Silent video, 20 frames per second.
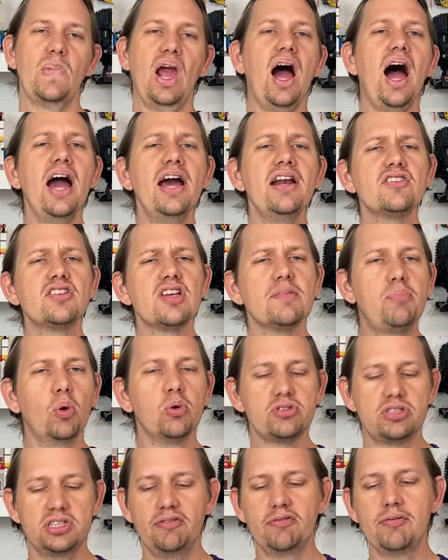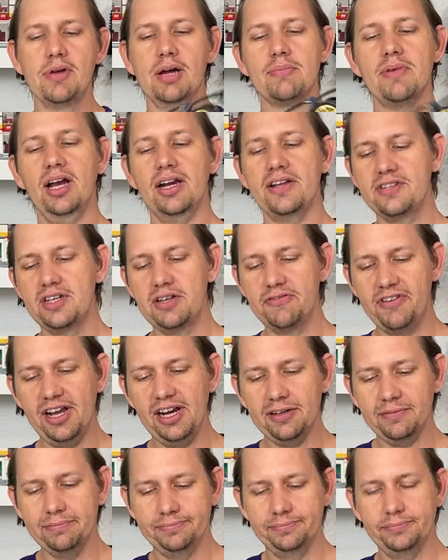Eines der positiven Merkmale sind die
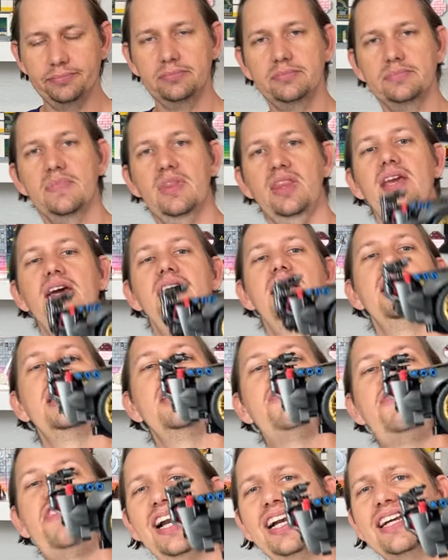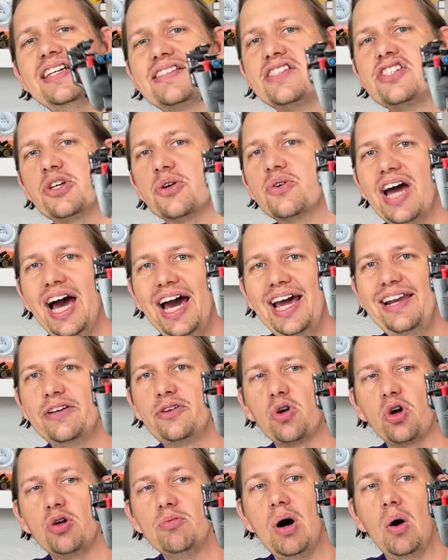Felgen. Die Felgen sind schon geile
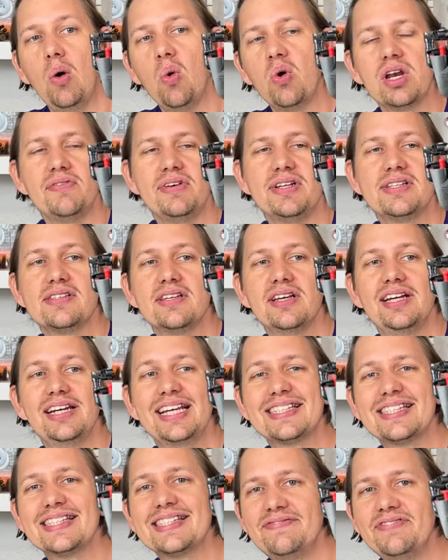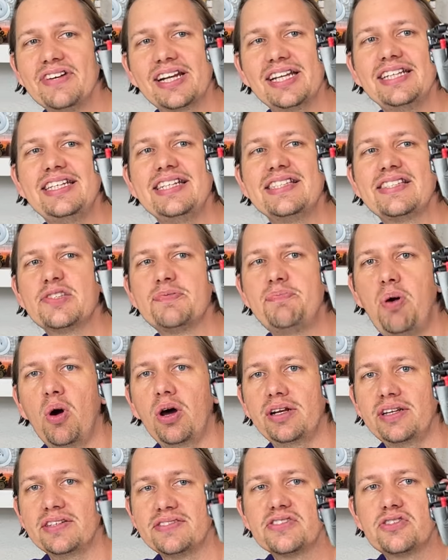Trümmer, ohne Witz. Das ist wirklich dieses,
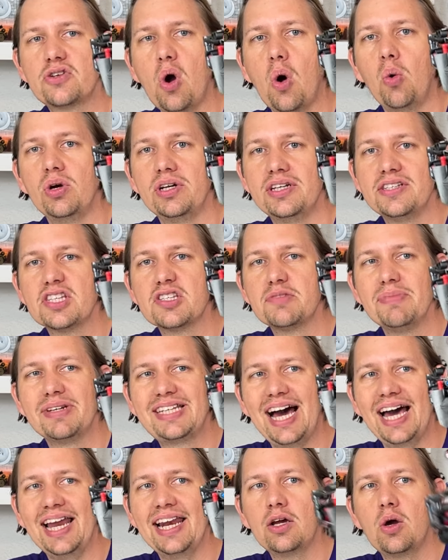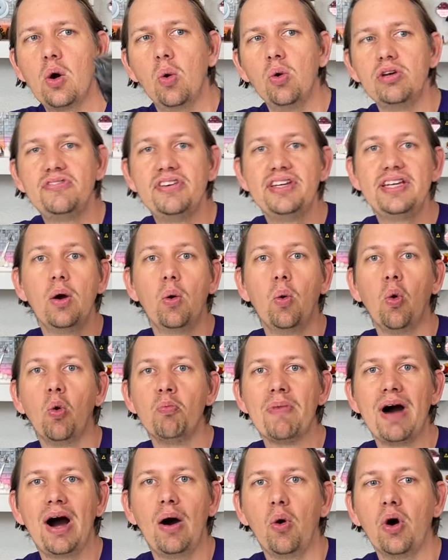dieses Gold, dieses Metallic Gold, wie hier
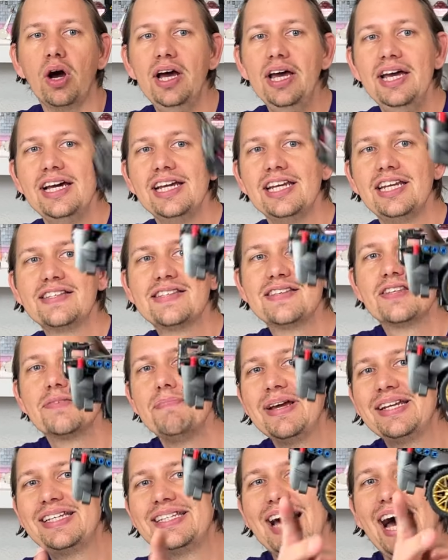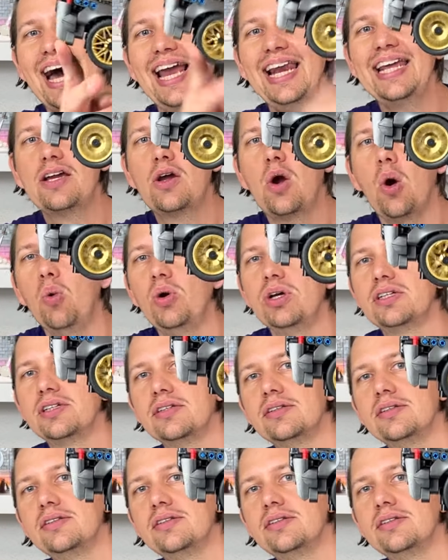oben auch. Dieses Metallic Gold.